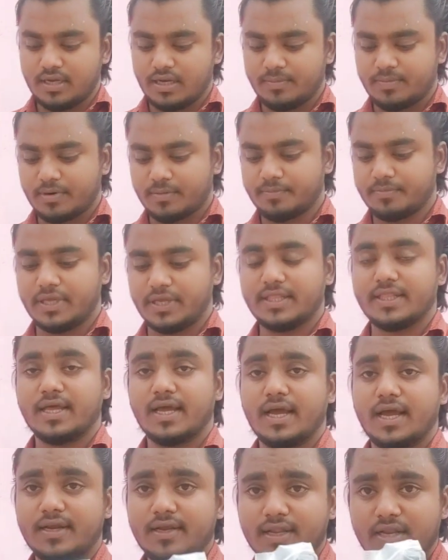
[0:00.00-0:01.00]
அப்புறம் இந்த
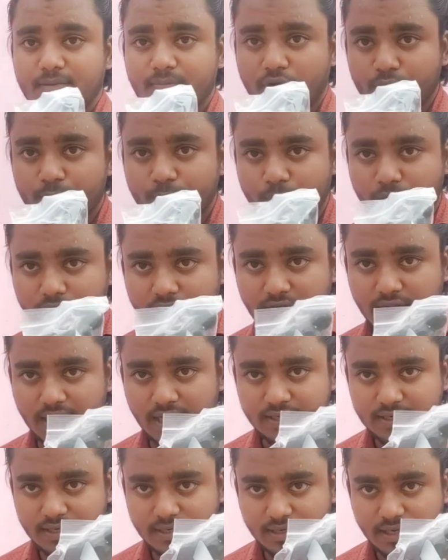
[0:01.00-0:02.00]
ஹேண்டில் மவுண்ட் பண்ணாங்களே
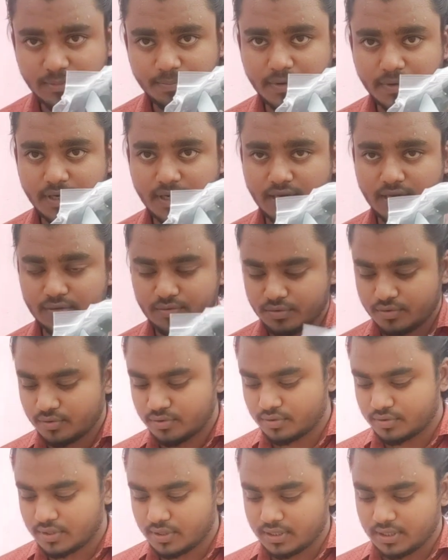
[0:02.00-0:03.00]
ஹேண்டில் கிளிப் மாதிரி அதுவும்
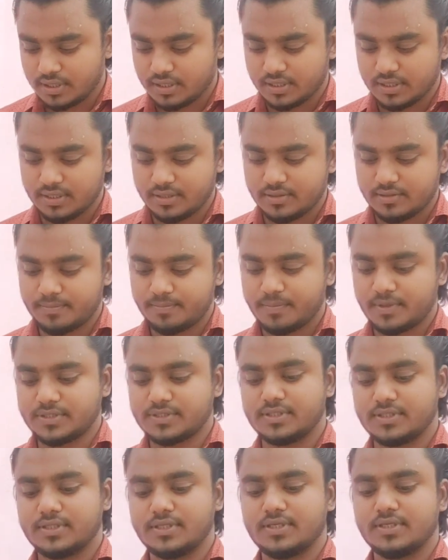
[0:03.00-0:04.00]
கொடுத்துருக்காங்க ப்ளஸ்
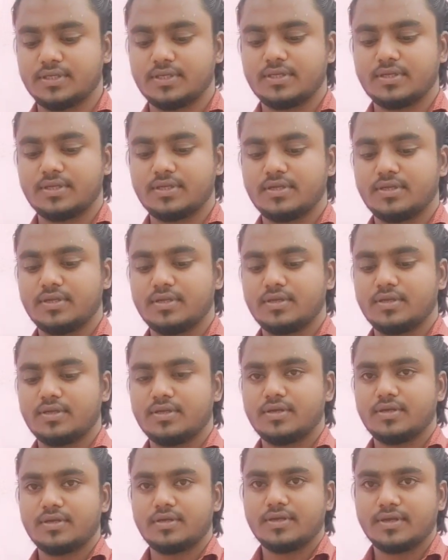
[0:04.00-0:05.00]
வந்து
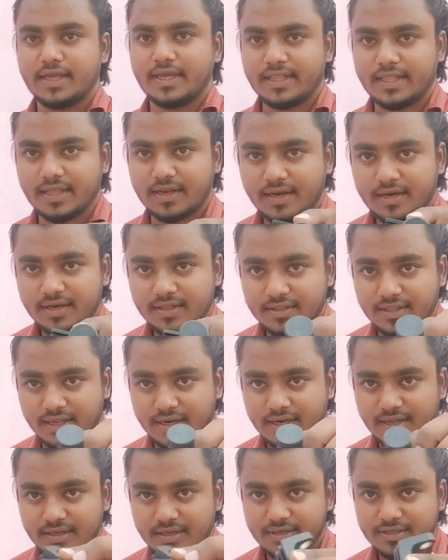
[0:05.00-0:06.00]
இது என்ன
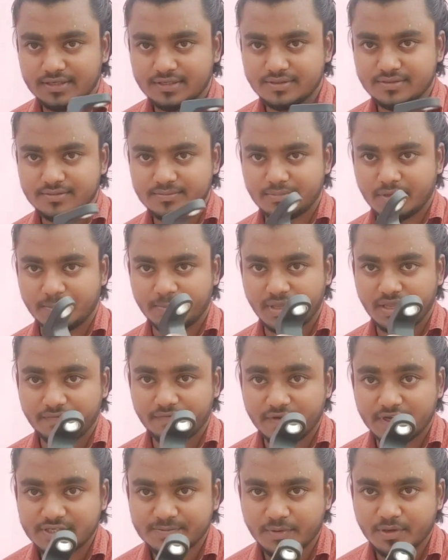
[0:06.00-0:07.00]
தெரிலங்க மேபி
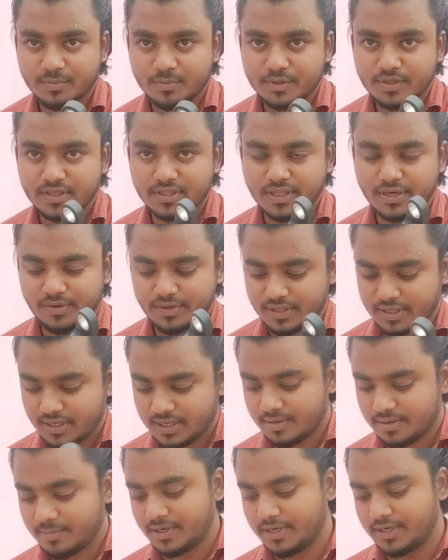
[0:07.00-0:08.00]
ஃபிக்ஸ் பண்ணும்போது தான் தெரியும் இது என்ன
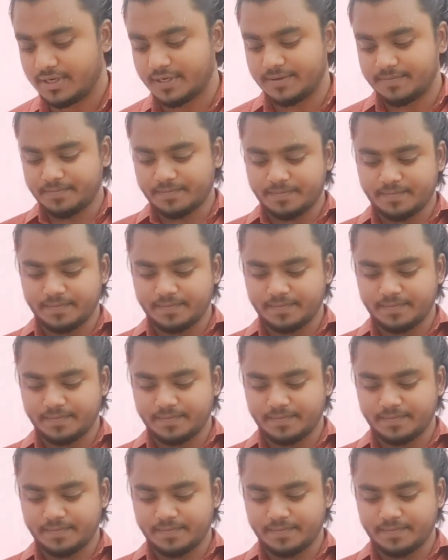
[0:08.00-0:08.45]
அப்படின்ட்டு